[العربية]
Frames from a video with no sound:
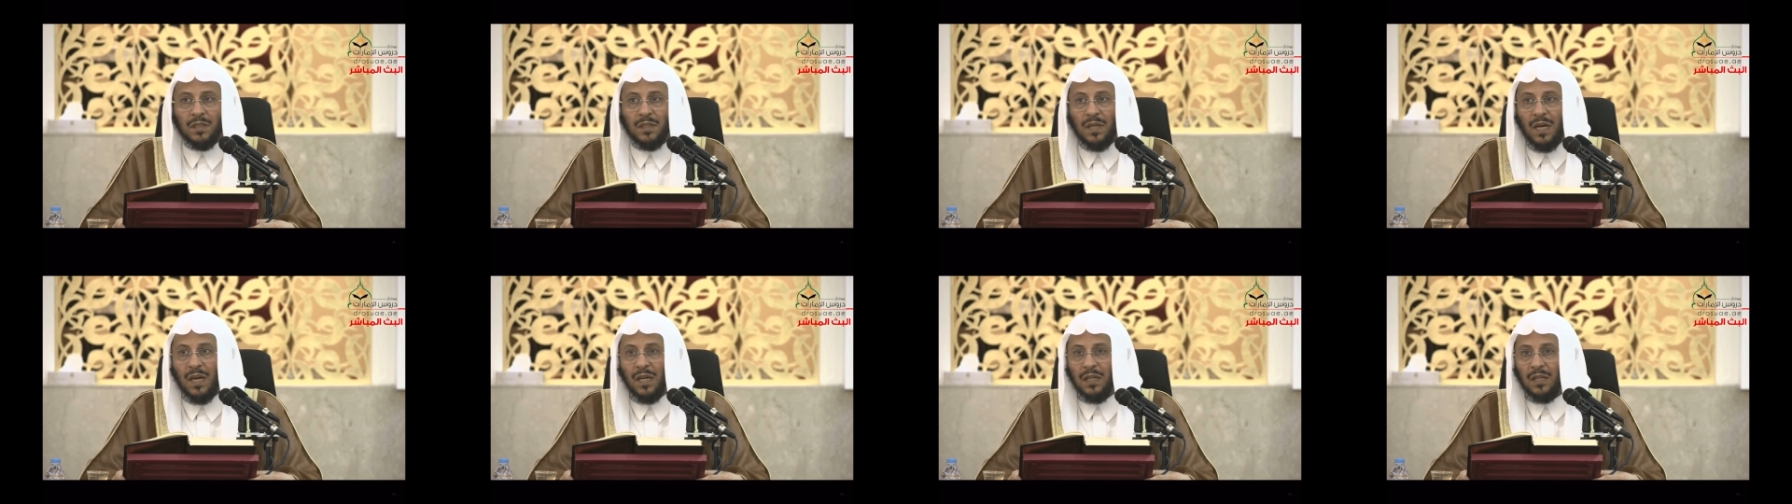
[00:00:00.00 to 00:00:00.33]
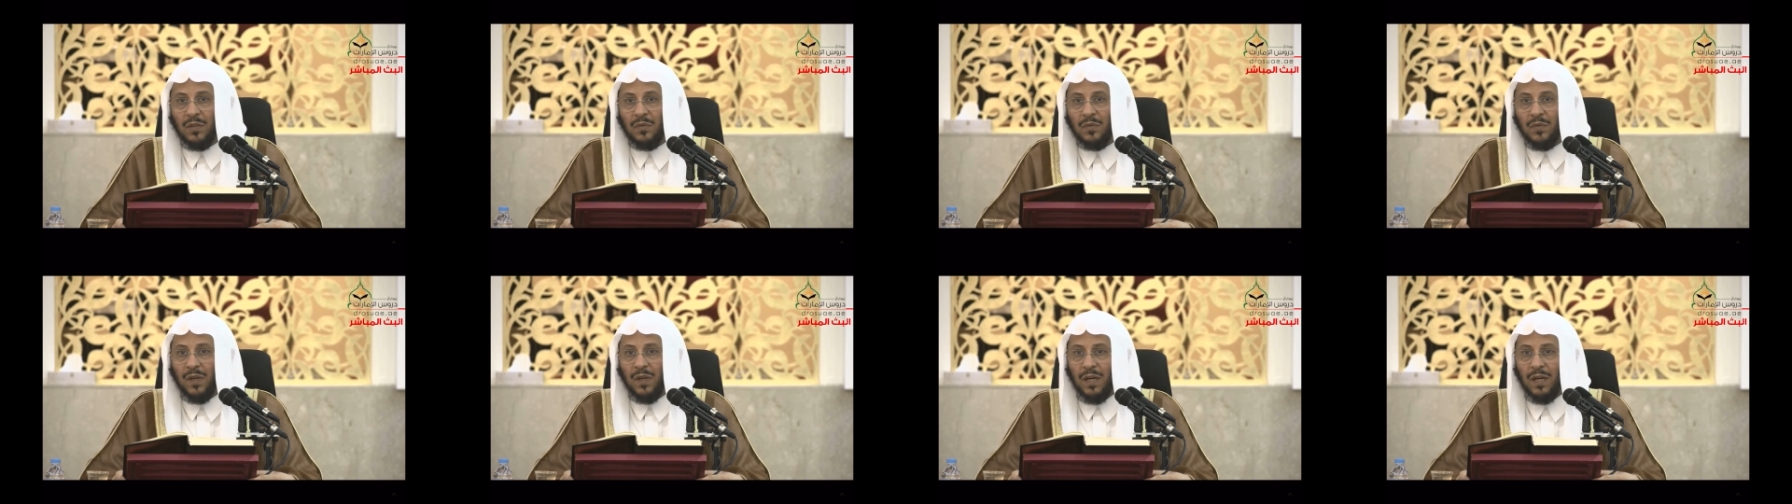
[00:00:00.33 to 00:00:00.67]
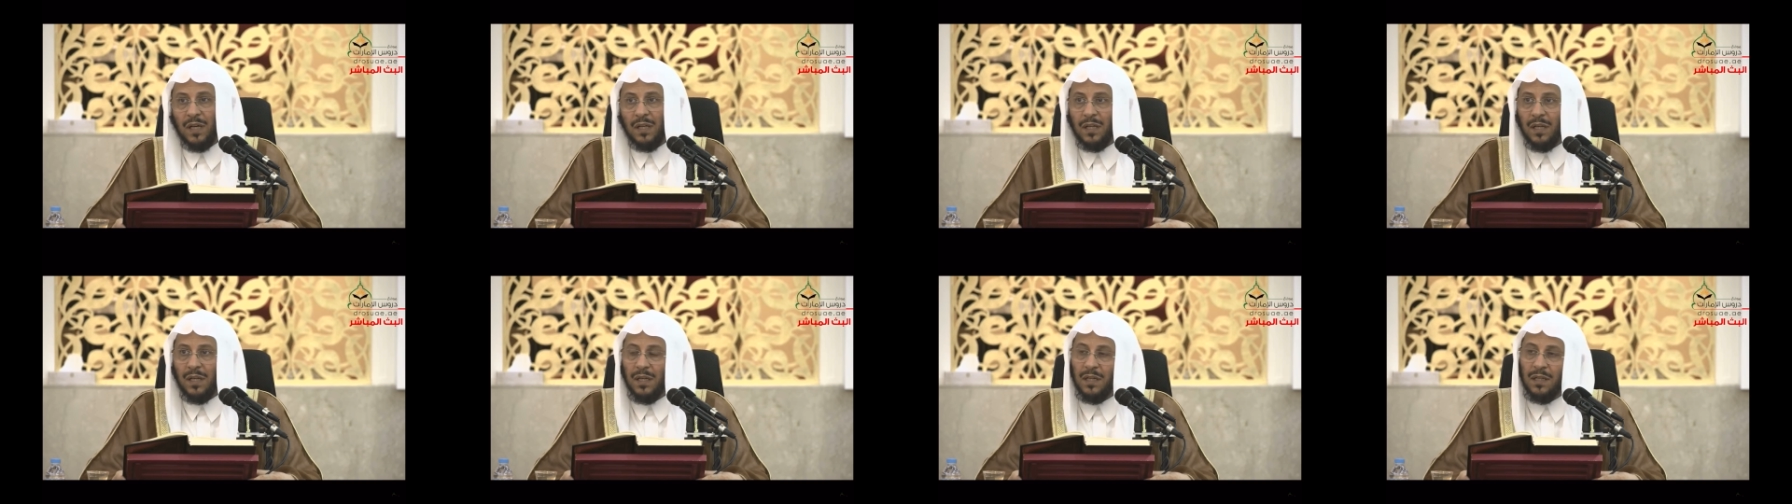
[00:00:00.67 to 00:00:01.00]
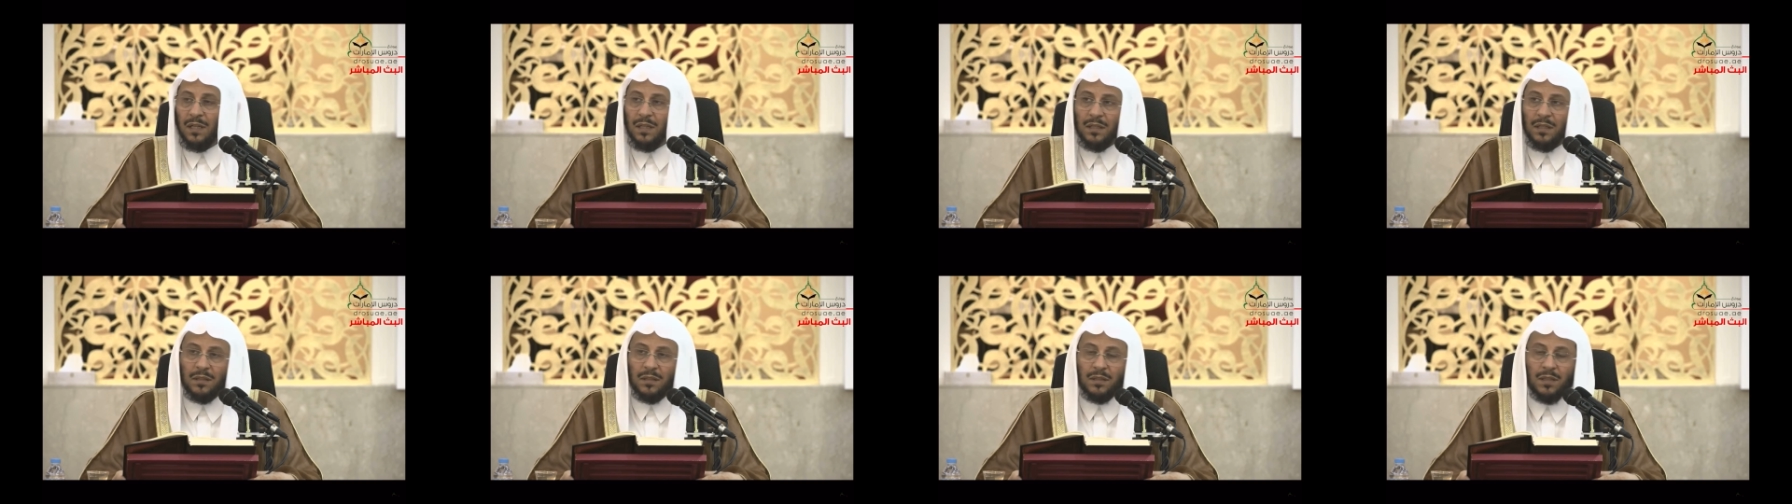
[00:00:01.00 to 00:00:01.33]
إن حلف
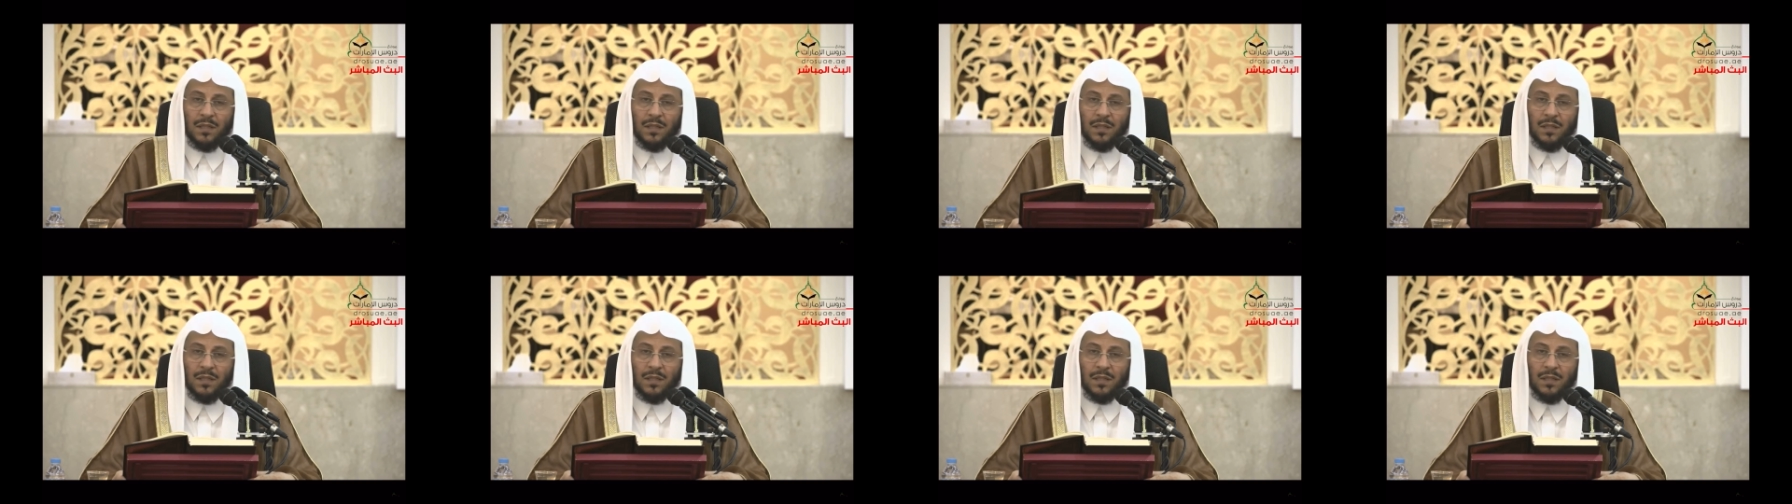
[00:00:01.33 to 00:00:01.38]
على